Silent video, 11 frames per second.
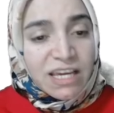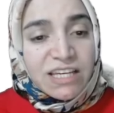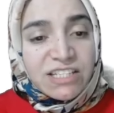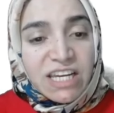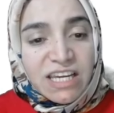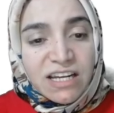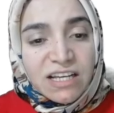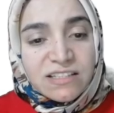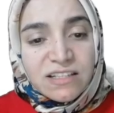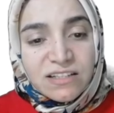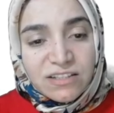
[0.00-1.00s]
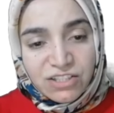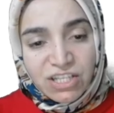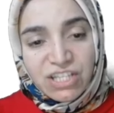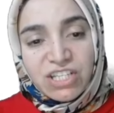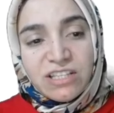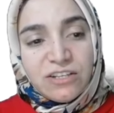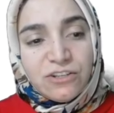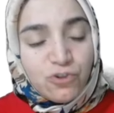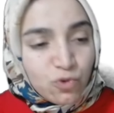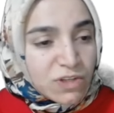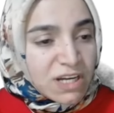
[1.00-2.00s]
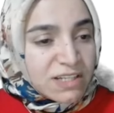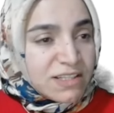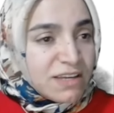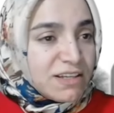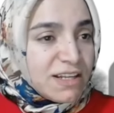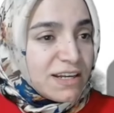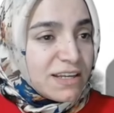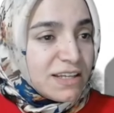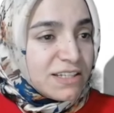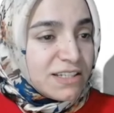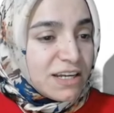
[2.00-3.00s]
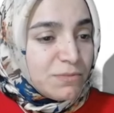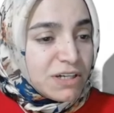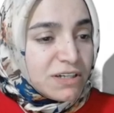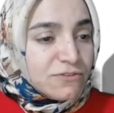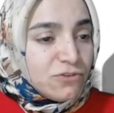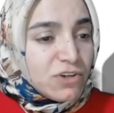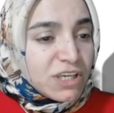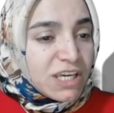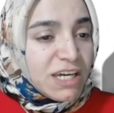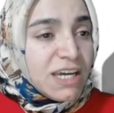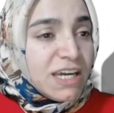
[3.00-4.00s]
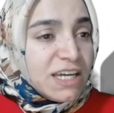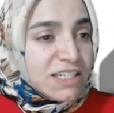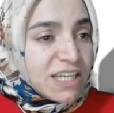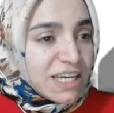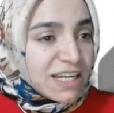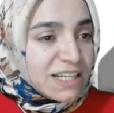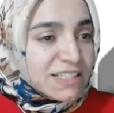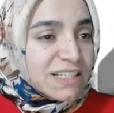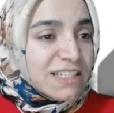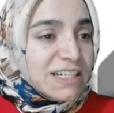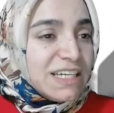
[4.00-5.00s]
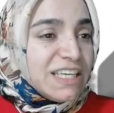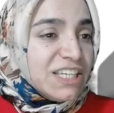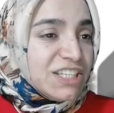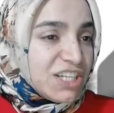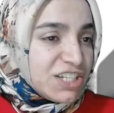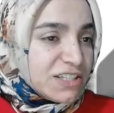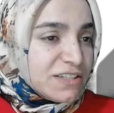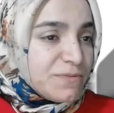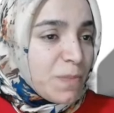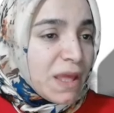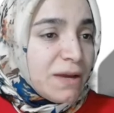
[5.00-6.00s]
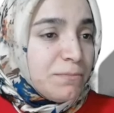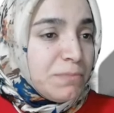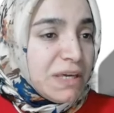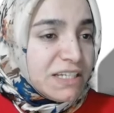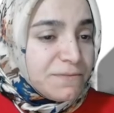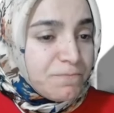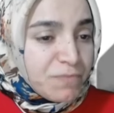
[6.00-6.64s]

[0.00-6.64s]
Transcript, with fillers: Şeker hastalığının çeşitleri şunlar sevgili arkadaşlar. Bakın diyor ki şeker hastalığı iki çeşit. 1.